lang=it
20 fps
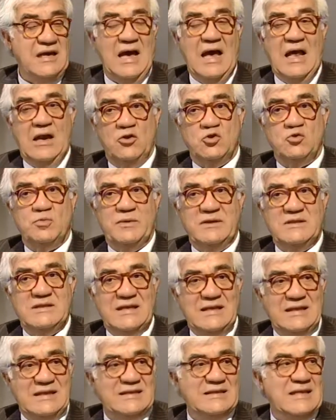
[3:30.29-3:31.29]
allo
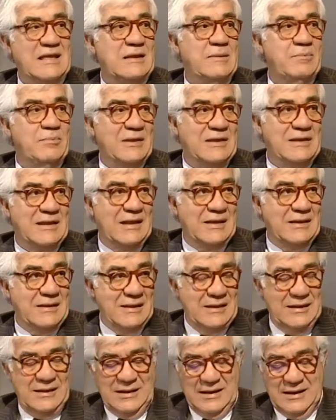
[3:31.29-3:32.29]
specialista
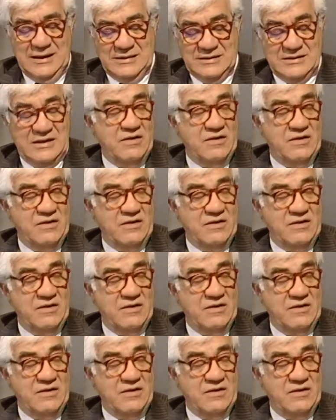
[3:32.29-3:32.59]
dipendente del Perfetto.